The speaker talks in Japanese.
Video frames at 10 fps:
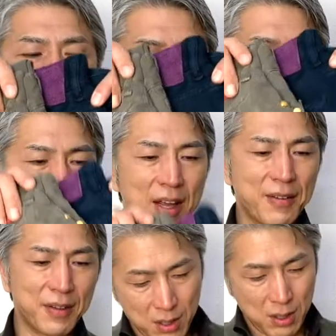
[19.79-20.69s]
はい。
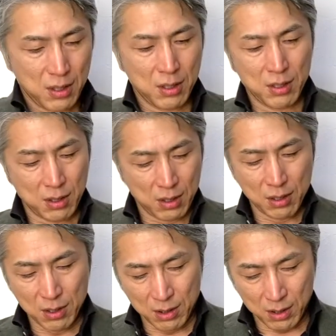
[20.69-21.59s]

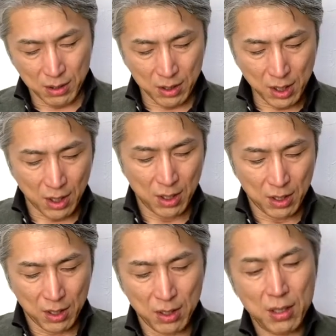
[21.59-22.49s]
で、
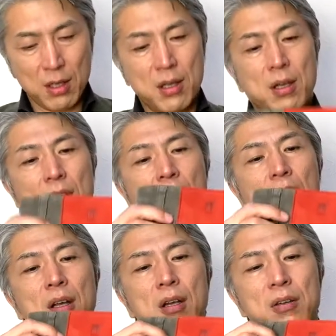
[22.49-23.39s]

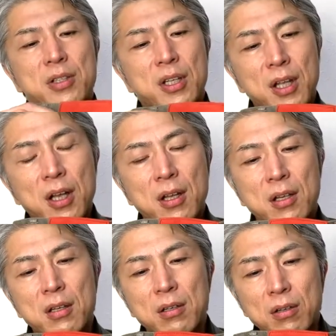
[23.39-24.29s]
こちらね、
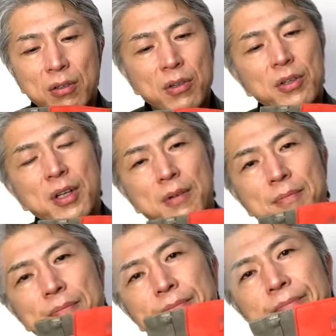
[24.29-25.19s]
このように
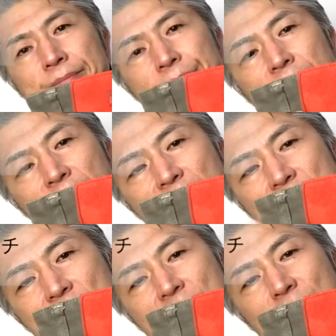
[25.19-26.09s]

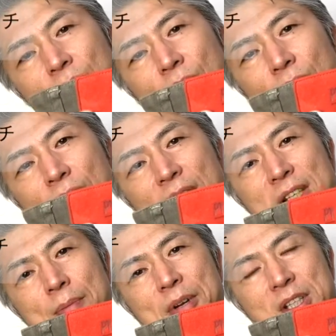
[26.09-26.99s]
スウェードの
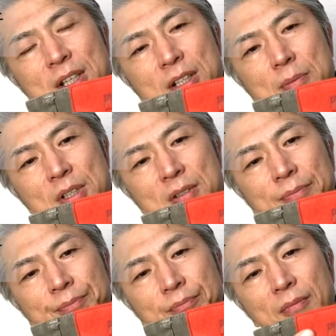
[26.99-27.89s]
レザーパッチがつきます。
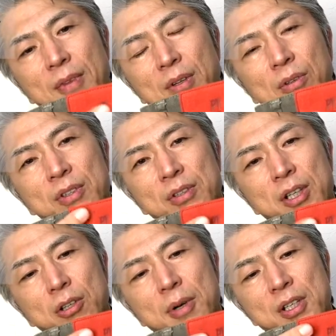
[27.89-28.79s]
この
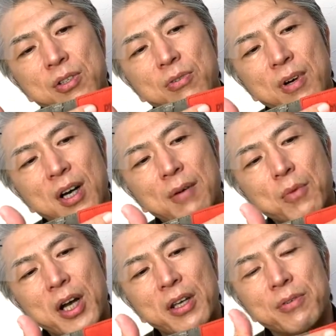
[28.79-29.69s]
スウェードバージョンはも
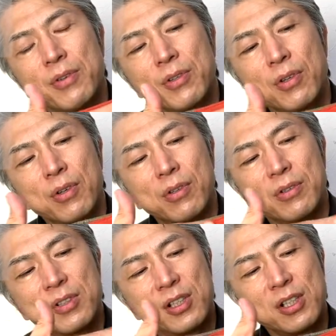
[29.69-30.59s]
う秋冬の
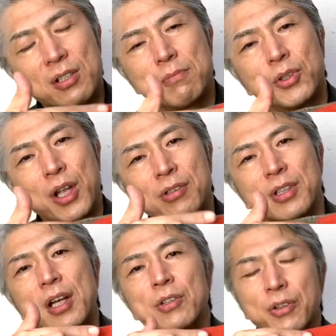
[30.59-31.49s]
シーズンモデルに
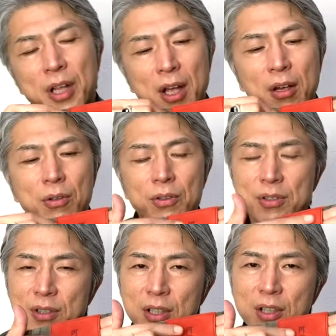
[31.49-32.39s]
なるので、この
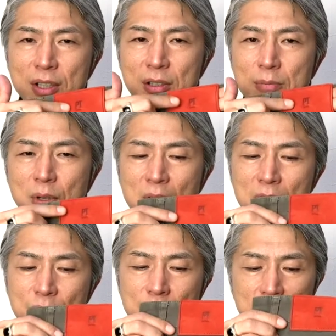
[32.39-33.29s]
スウェードがつく
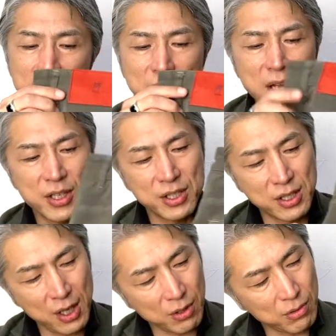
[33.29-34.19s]
バージョンに対し
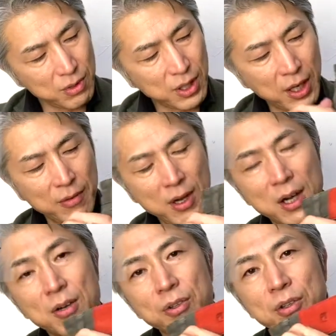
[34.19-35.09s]
て今回
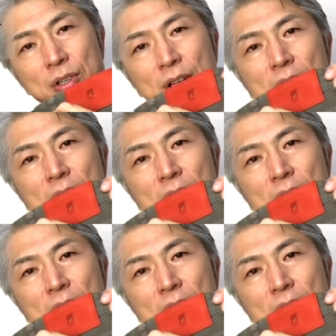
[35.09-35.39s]
はこのように